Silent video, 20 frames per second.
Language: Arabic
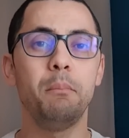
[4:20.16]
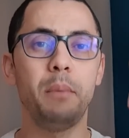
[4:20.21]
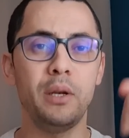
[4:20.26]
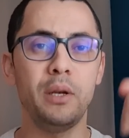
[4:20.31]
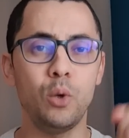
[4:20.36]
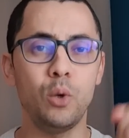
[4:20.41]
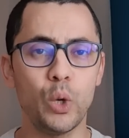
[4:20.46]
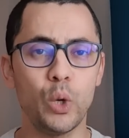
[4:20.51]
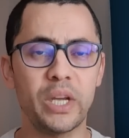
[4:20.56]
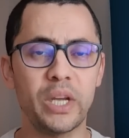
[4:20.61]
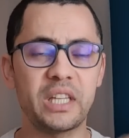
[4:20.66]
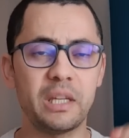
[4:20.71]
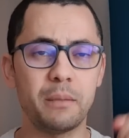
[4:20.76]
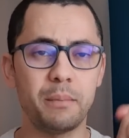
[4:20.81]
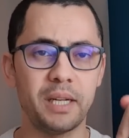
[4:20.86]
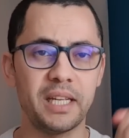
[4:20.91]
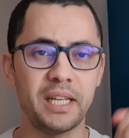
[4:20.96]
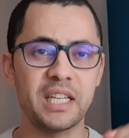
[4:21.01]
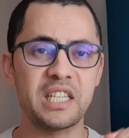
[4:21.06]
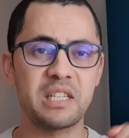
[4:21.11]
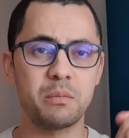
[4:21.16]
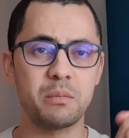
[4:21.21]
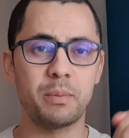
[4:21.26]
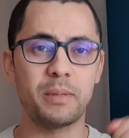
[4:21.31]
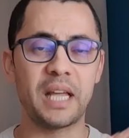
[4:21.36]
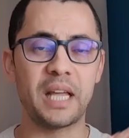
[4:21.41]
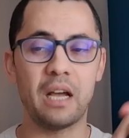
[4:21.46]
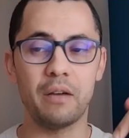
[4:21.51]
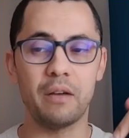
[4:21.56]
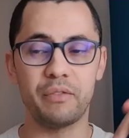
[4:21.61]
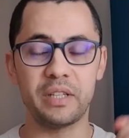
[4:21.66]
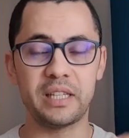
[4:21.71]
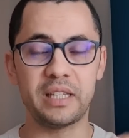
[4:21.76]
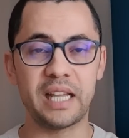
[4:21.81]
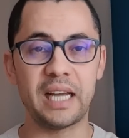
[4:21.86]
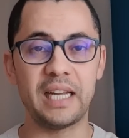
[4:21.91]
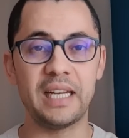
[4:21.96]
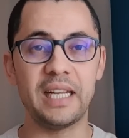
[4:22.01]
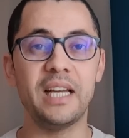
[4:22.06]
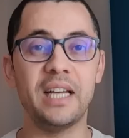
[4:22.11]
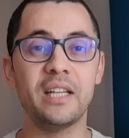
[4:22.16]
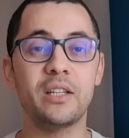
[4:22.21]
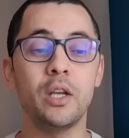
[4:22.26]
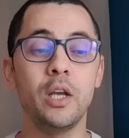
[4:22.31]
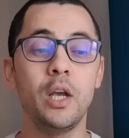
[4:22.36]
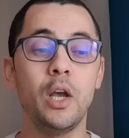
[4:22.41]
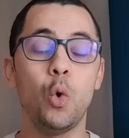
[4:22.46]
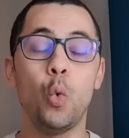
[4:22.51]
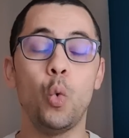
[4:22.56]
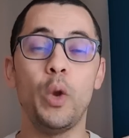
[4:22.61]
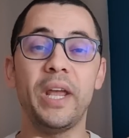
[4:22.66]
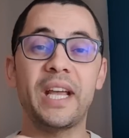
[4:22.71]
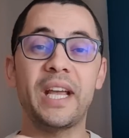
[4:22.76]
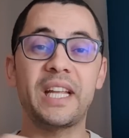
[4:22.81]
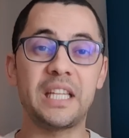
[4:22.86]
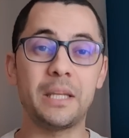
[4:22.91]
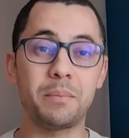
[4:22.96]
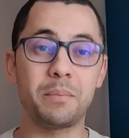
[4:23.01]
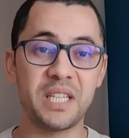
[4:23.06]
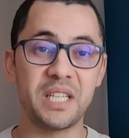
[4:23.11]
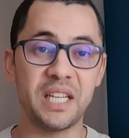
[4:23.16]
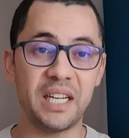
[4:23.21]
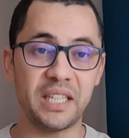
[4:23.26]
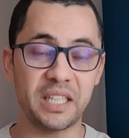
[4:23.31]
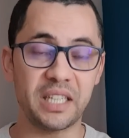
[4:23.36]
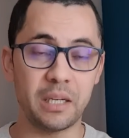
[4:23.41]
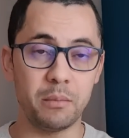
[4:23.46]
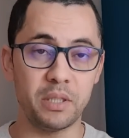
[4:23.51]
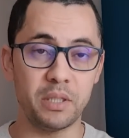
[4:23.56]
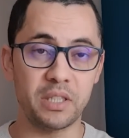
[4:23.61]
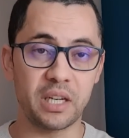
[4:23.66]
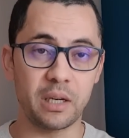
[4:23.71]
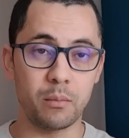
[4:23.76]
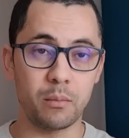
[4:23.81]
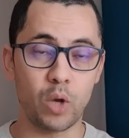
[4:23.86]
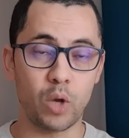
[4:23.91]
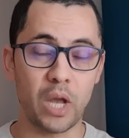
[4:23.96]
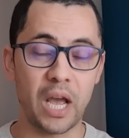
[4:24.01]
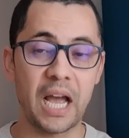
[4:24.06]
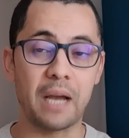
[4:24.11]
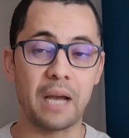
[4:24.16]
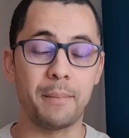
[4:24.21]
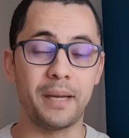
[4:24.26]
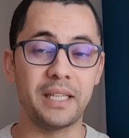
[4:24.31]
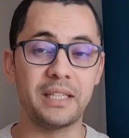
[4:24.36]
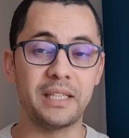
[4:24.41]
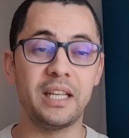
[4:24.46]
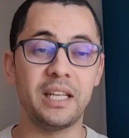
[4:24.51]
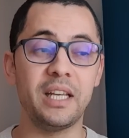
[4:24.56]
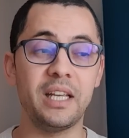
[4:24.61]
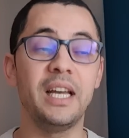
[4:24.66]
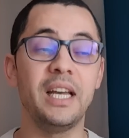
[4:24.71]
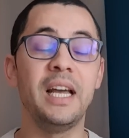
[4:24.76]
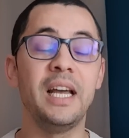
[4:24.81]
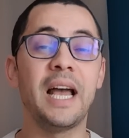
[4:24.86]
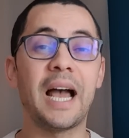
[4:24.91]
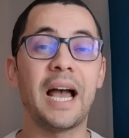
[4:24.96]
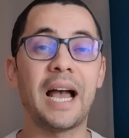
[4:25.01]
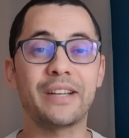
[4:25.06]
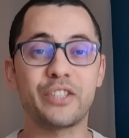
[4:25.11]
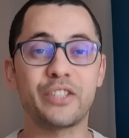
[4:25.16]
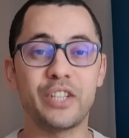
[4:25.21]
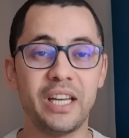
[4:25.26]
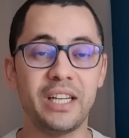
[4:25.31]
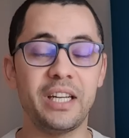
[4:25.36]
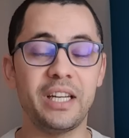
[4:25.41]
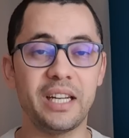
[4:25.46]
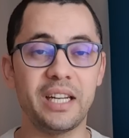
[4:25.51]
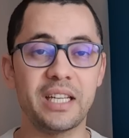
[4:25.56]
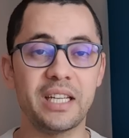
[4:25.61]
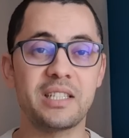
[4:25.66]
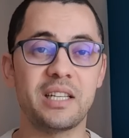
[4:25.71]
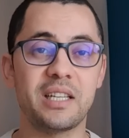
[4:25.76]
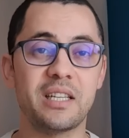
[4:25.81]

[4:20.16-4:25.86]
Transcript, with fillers: بانه يكتب الاسم بتاعها في التعليقات ويكتب سعر المتر المكعب قد ايه عشان الناس